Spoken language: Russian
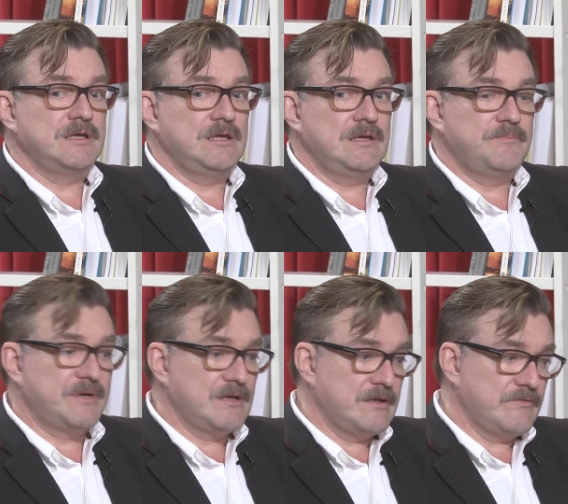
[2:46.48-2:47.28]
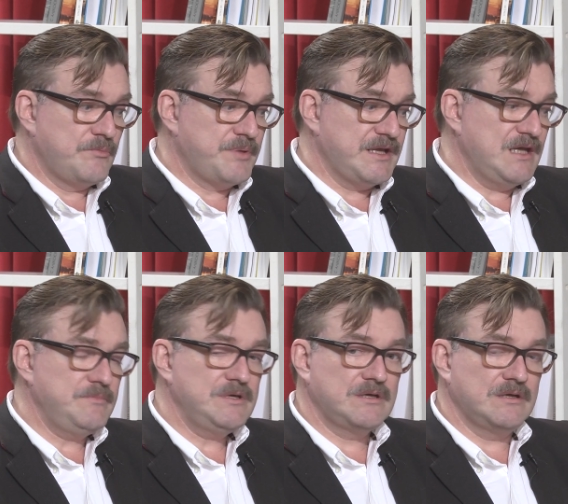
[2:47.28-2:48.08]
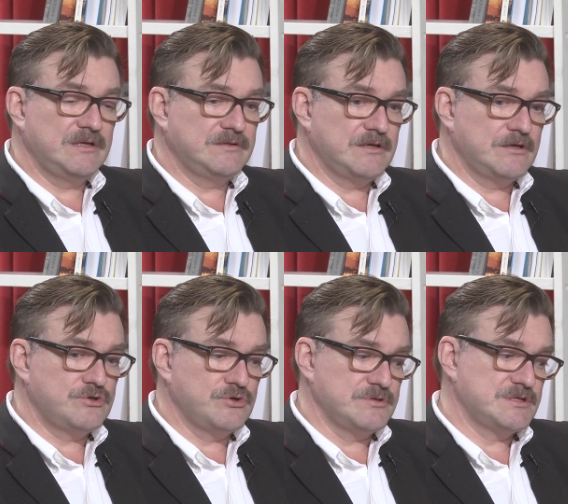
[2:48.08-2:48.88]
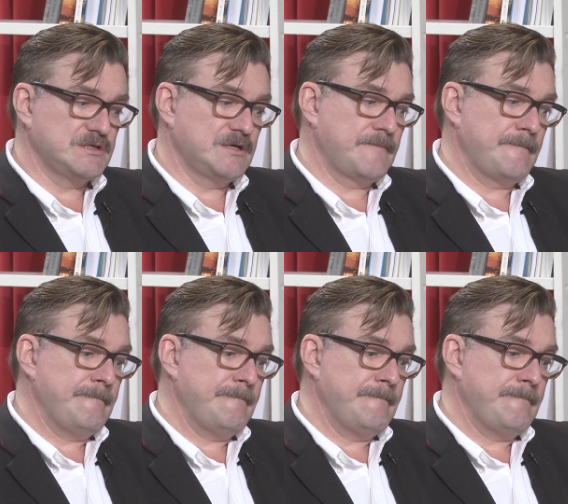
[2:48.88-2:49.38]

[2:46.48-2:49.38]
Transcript: И при его преемнике Линдоне Джонсоне,